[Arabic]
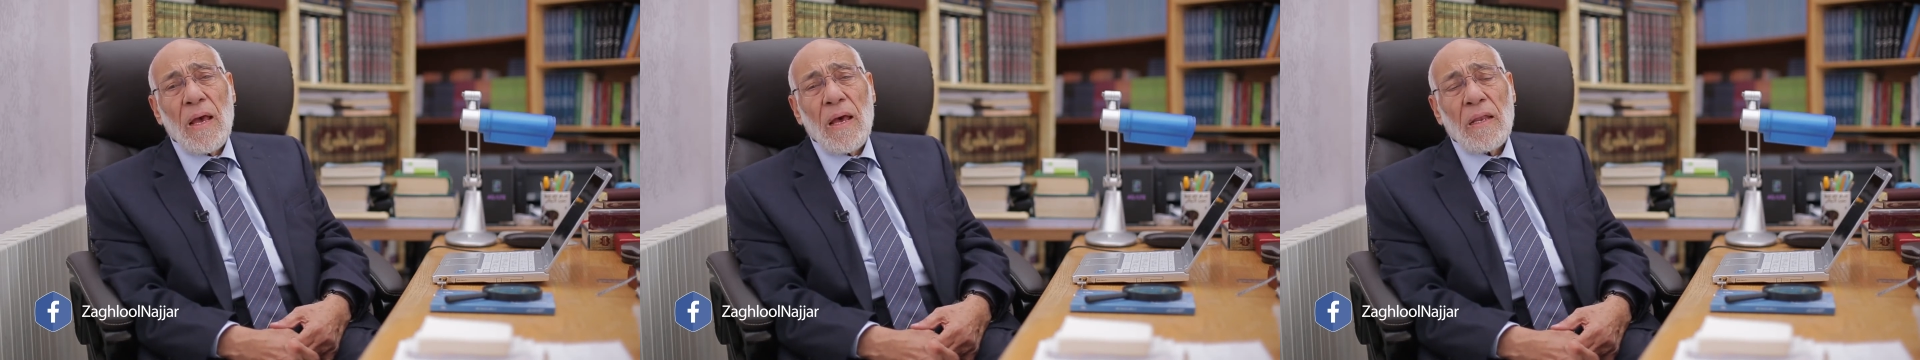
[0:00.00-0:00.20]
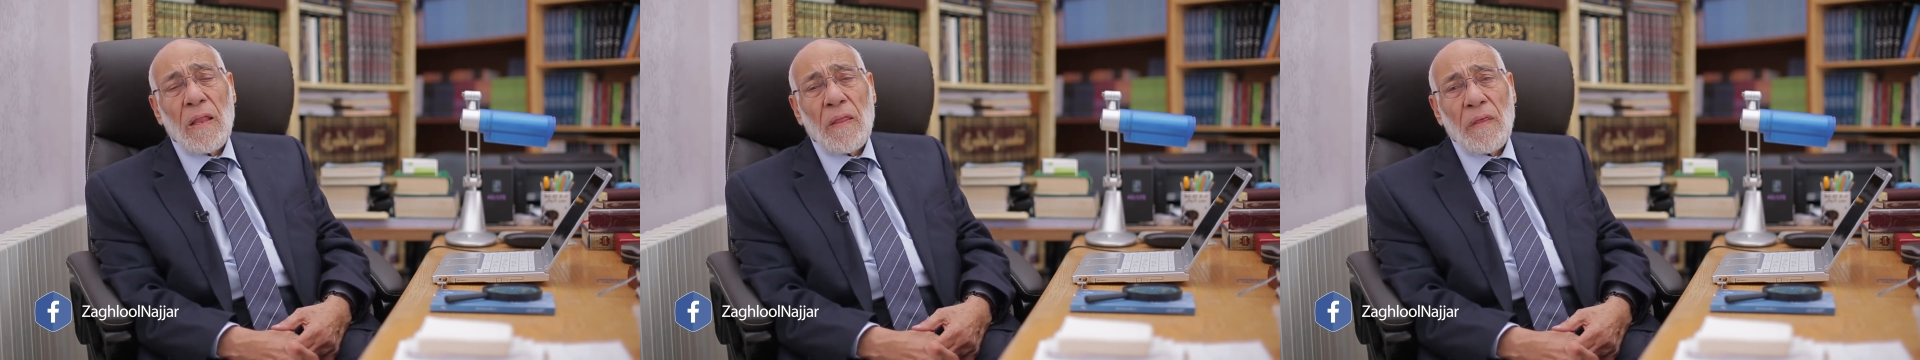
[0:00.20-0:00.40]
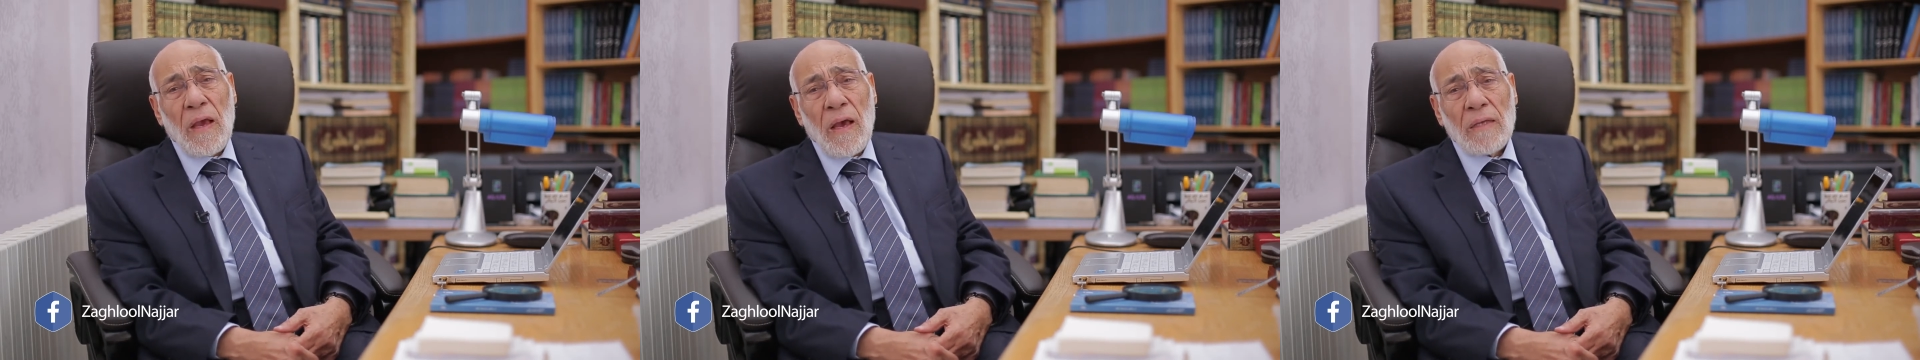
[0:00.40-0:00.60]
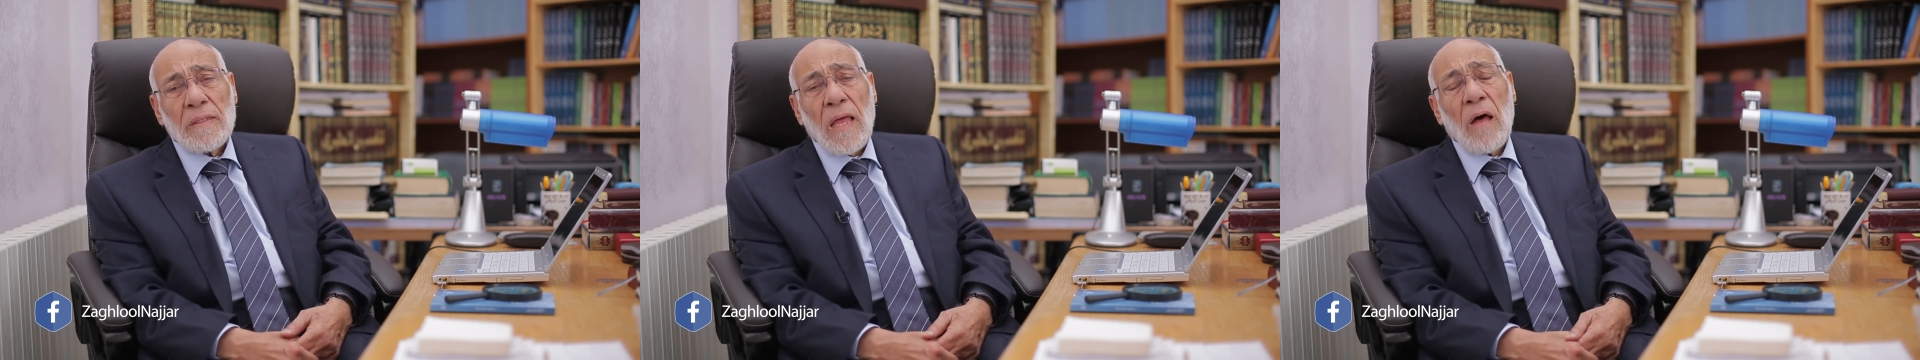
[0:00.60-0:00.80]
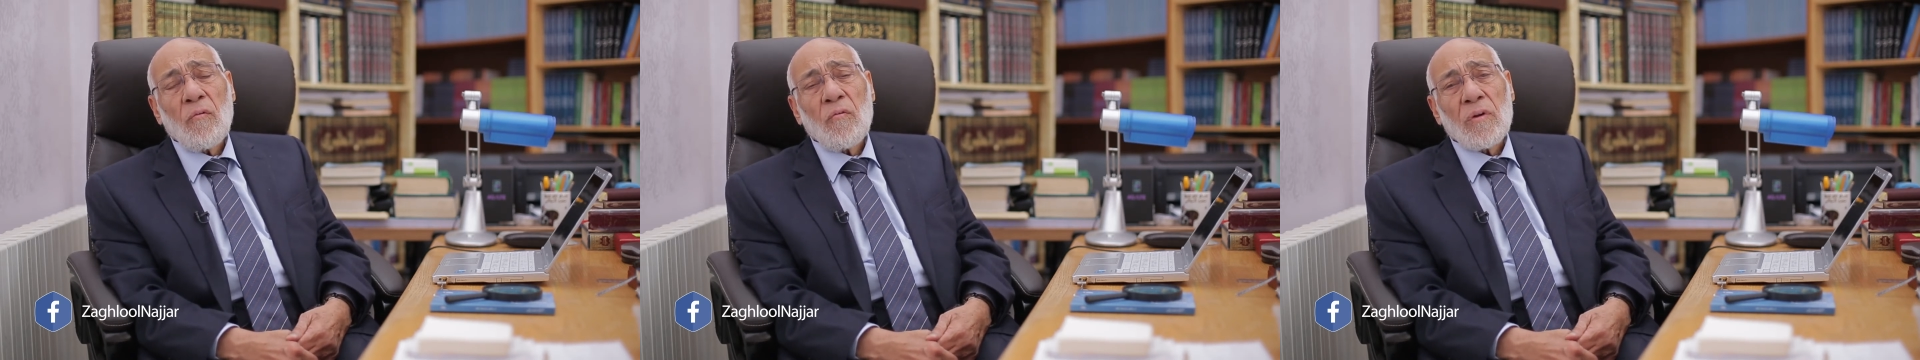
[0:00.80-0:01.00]
الذي
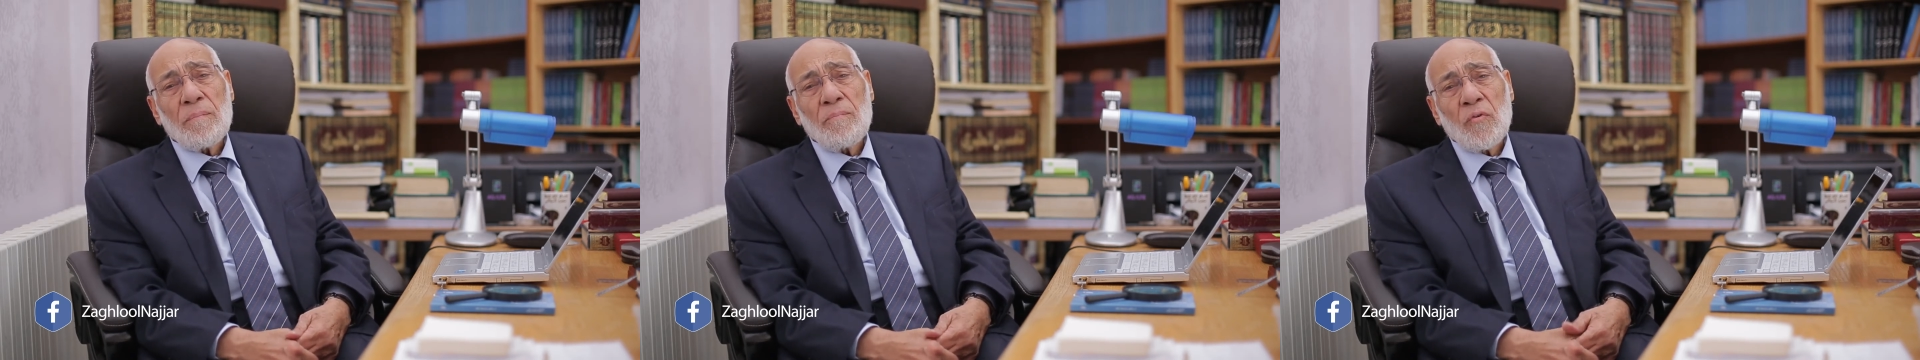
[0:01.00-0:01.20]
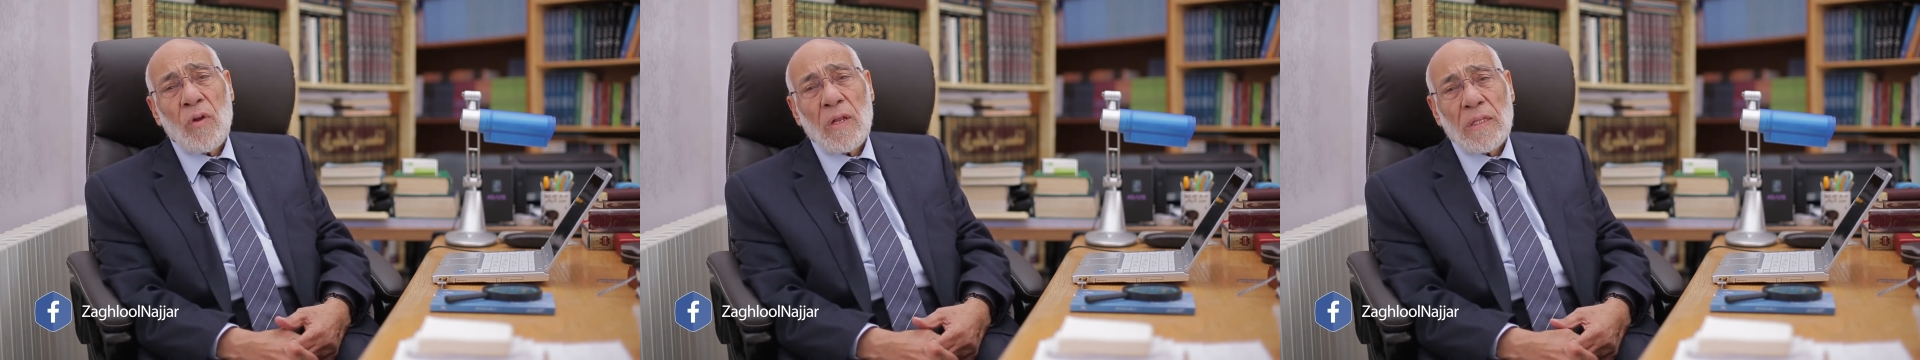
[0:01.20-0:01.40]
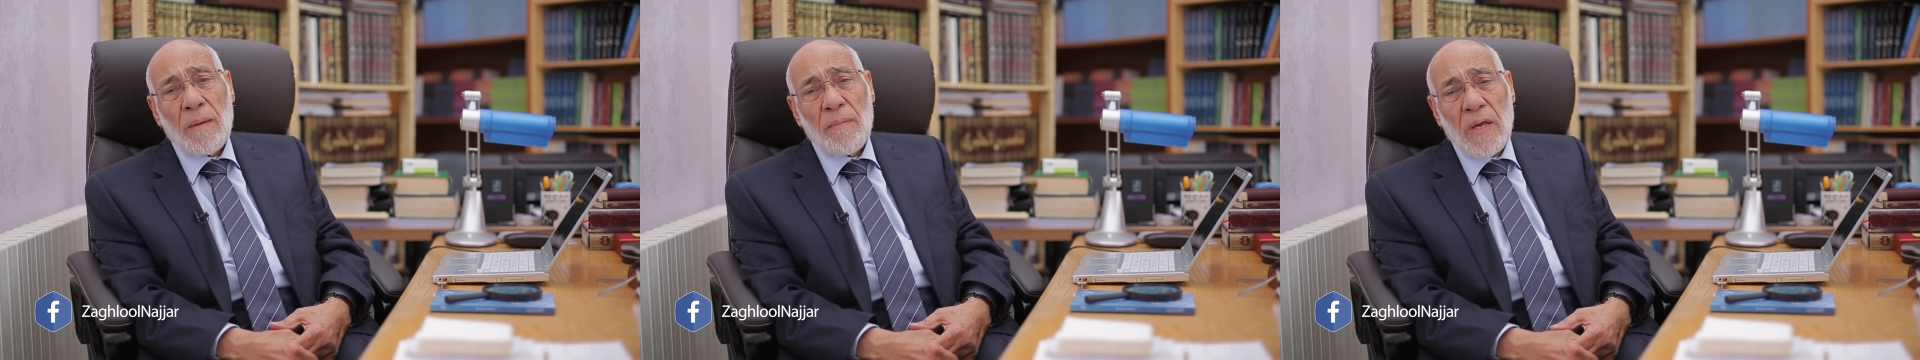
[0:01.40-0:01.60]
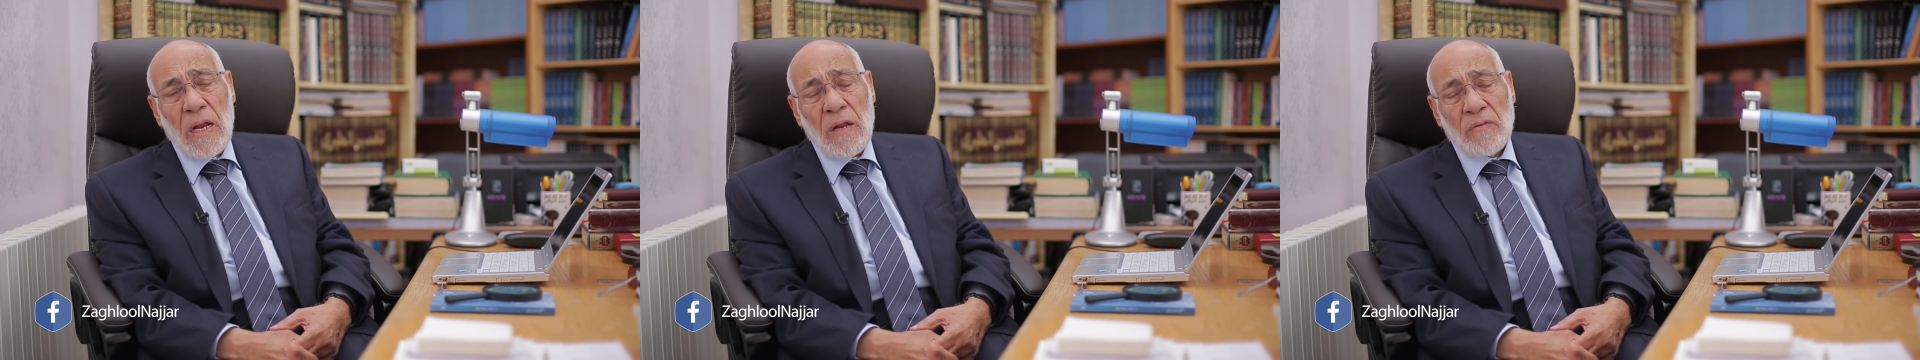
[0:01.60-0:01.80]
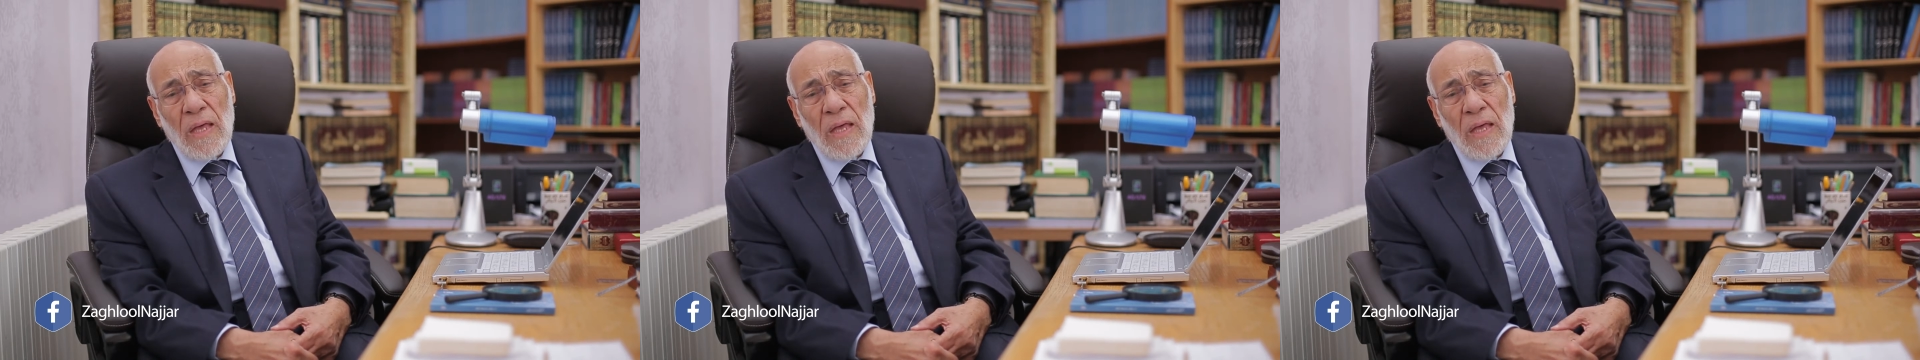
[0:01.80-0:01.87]
قطعه ربنا تبارك